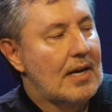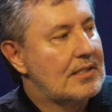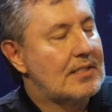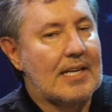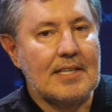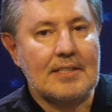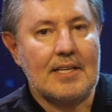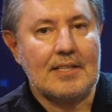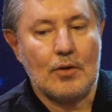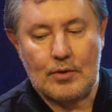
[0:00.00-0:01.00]
a gente tem que
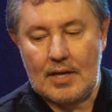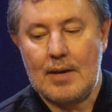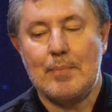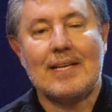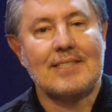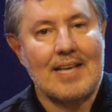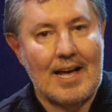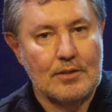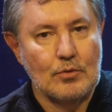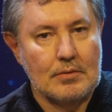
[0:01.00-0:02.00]
entender o que é
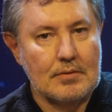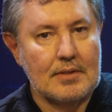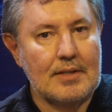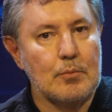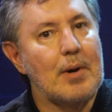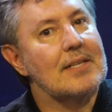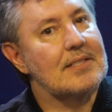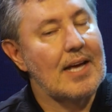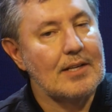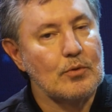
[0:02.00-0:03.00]
passado o
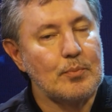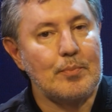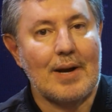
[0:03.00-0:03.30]
passado,